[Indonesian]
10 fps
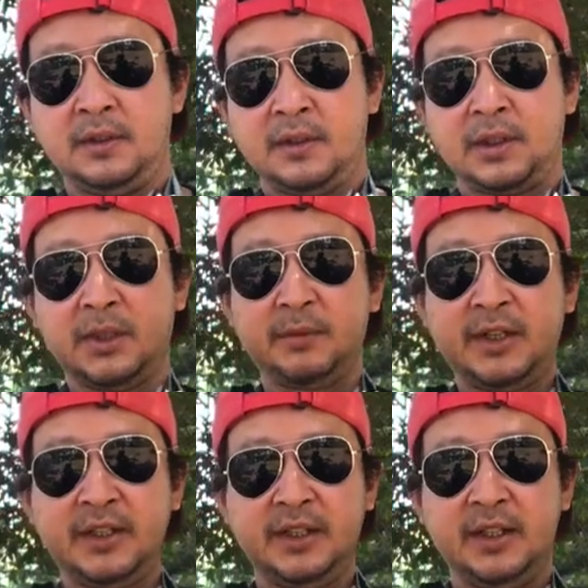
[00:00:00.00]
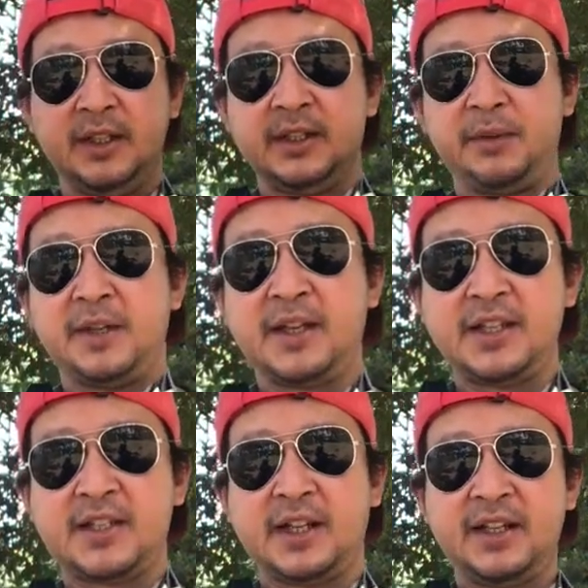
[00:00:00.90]
Teman-teman, terima kasih
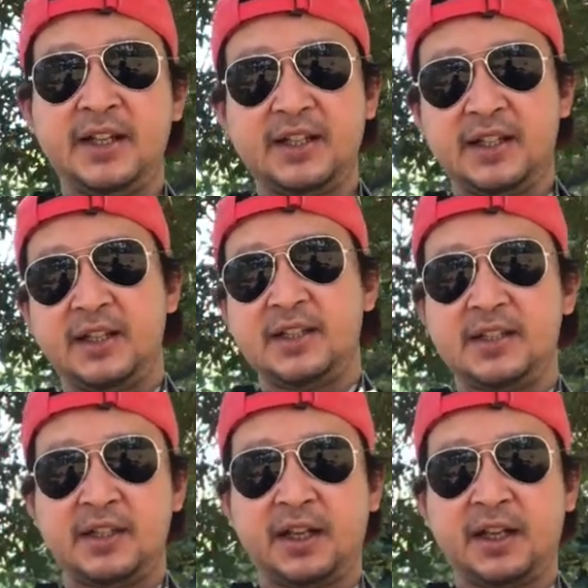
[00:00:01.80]
sekali atas